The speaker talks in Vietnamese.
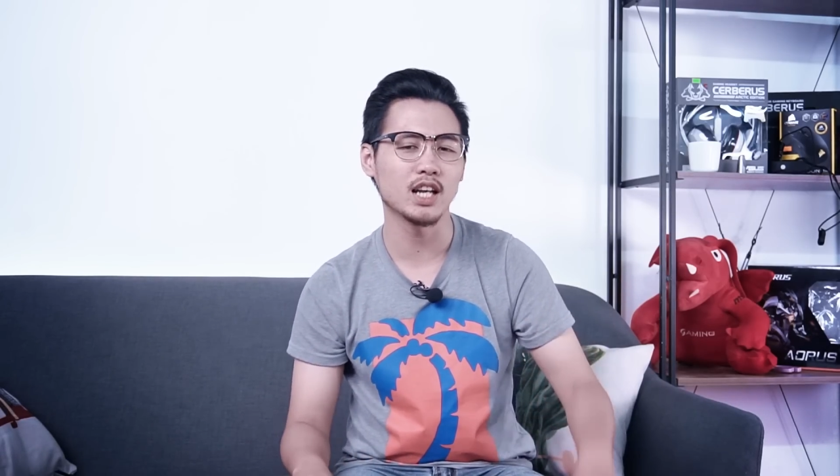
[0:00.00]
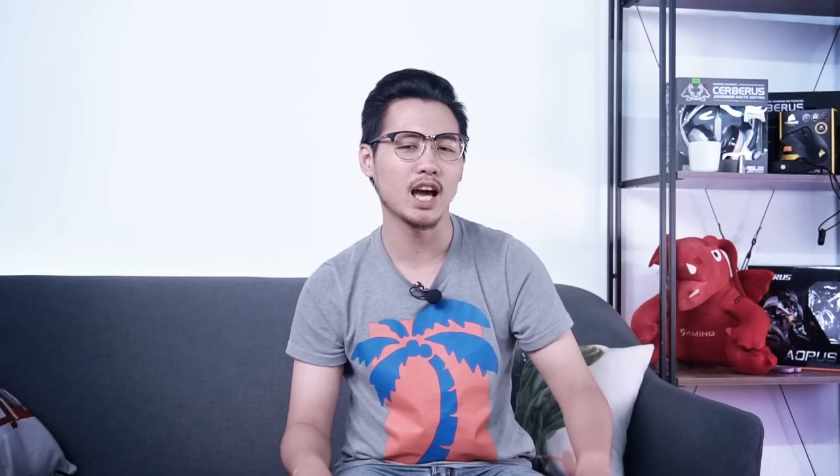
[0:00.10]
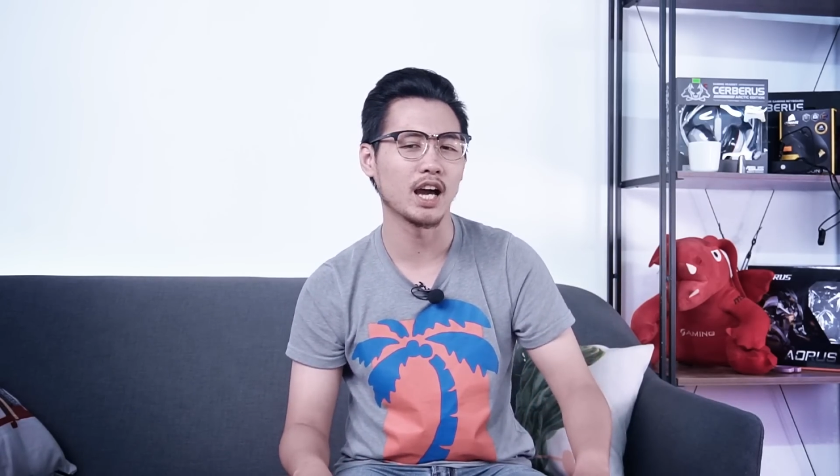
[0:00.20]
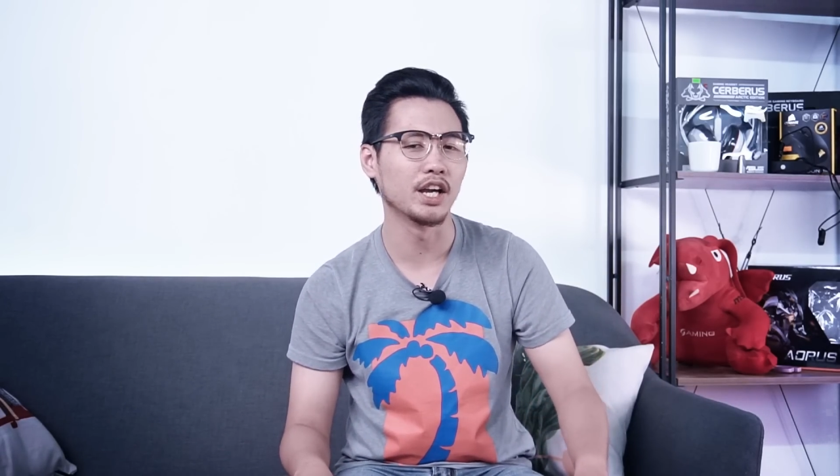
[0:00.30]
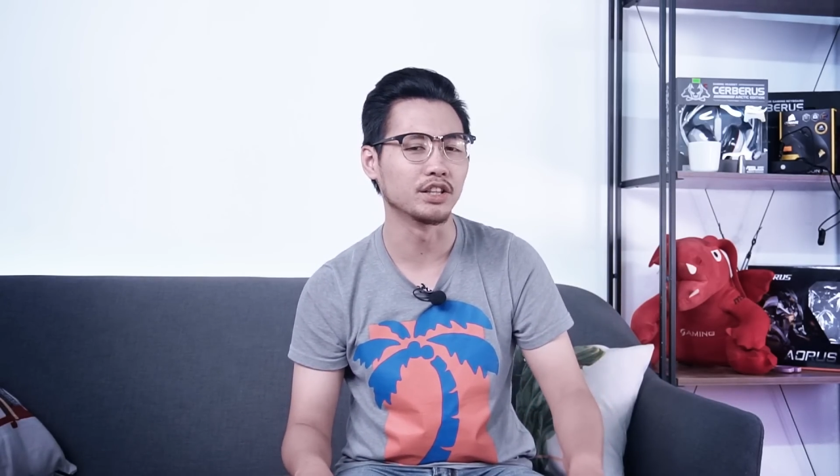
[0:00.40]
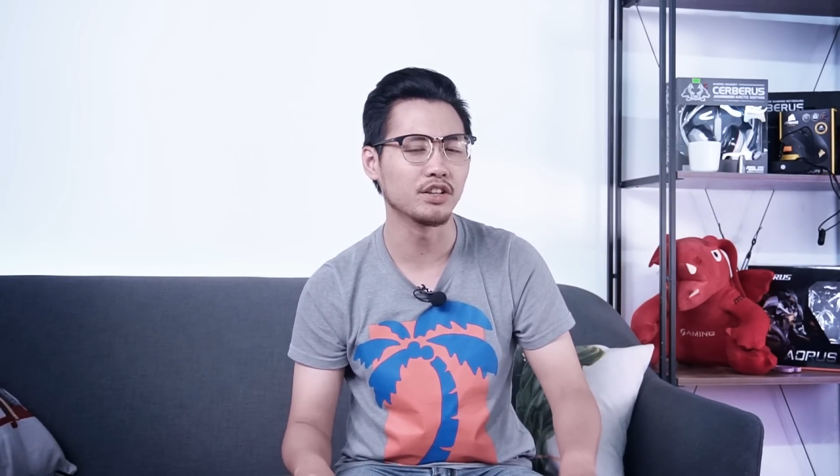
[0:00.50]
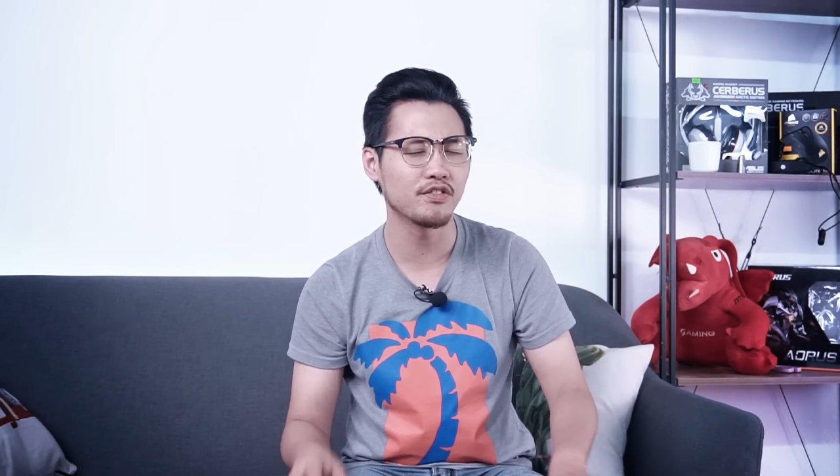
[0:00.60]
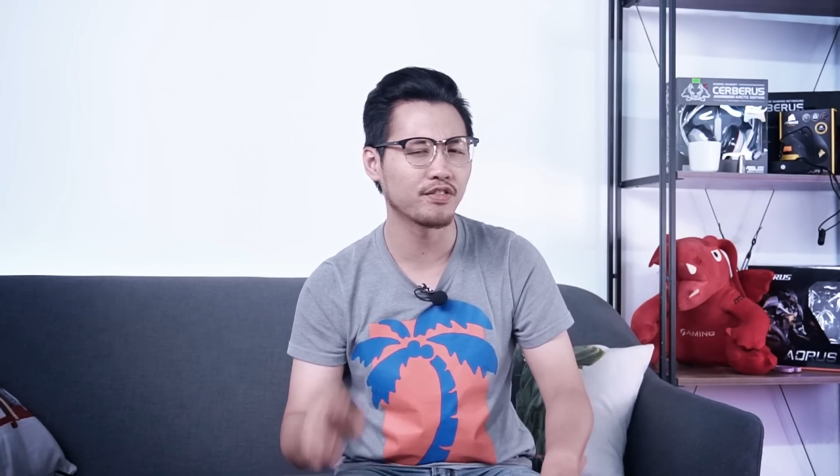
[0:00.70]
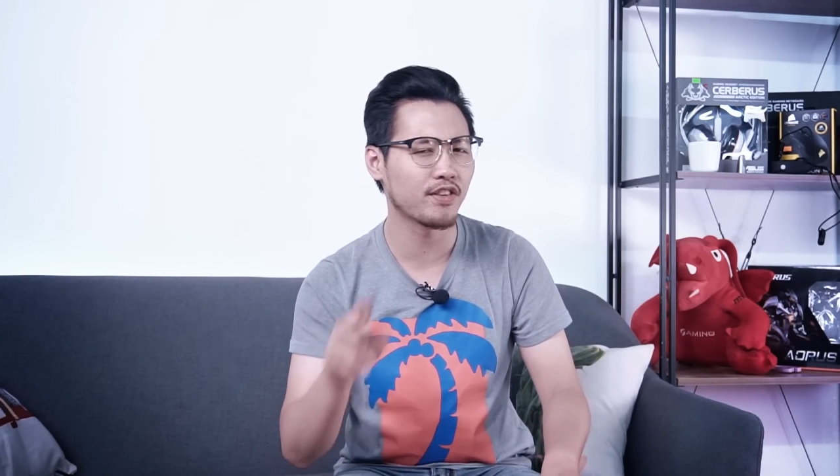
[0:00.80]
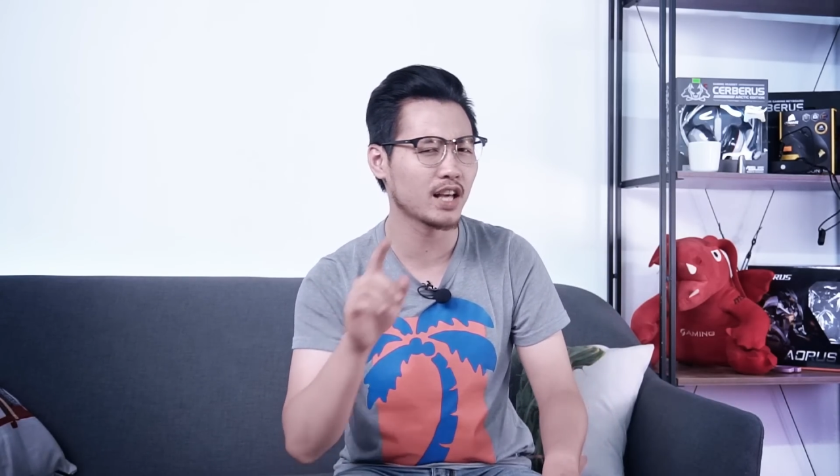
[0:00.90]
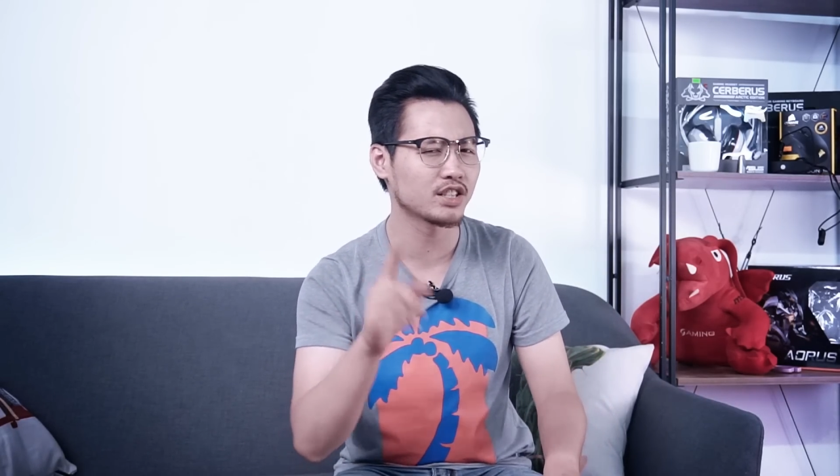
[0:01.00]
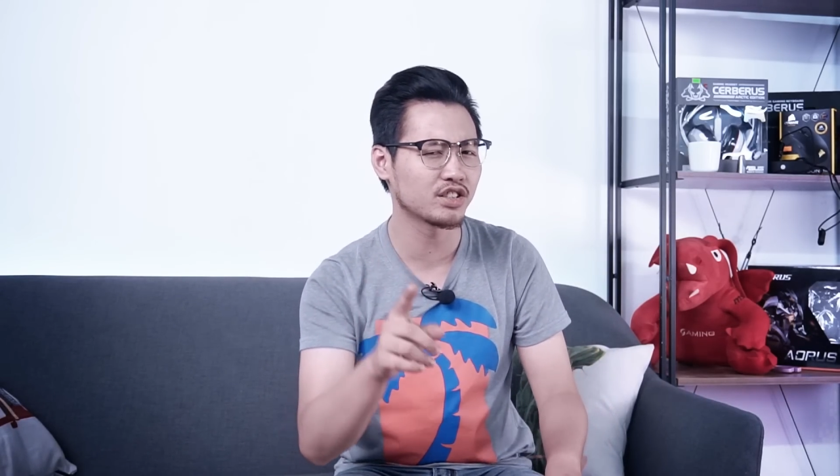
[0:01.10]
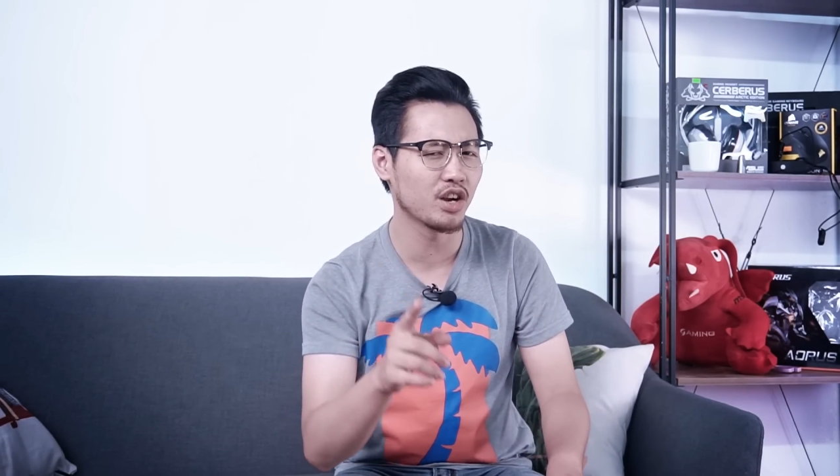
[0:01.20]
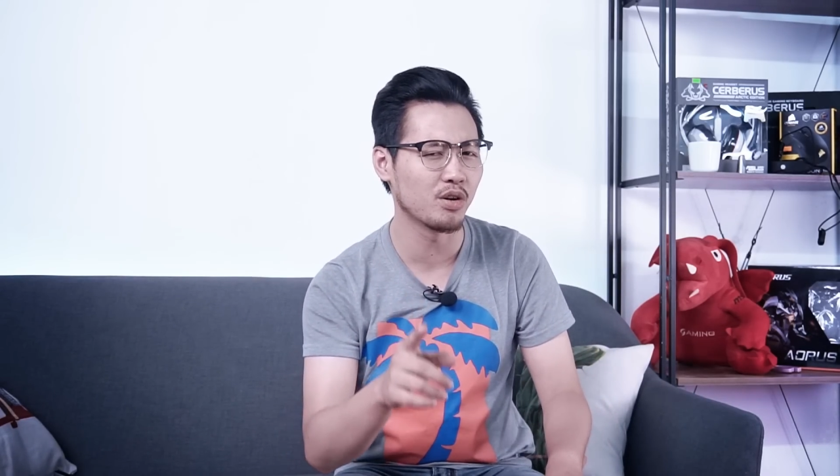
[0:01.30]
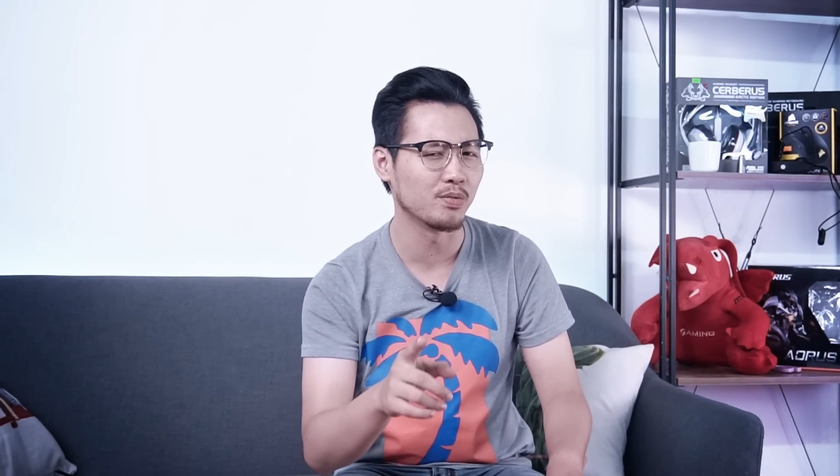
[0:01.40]
là hình thức flash
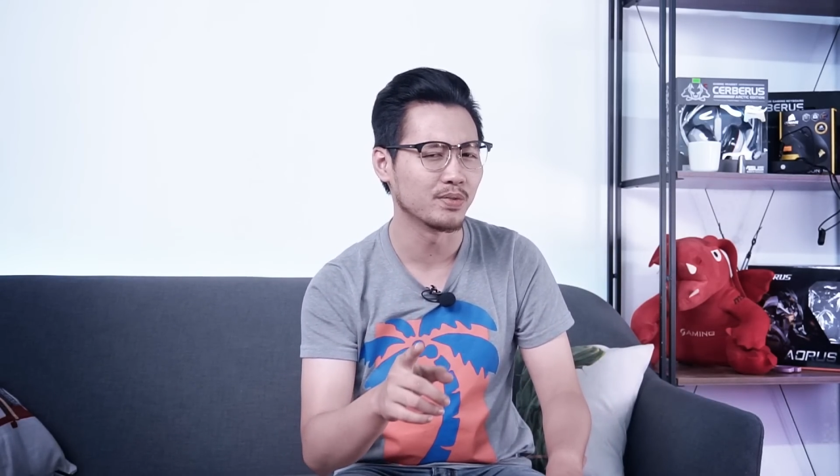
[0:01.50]
sale.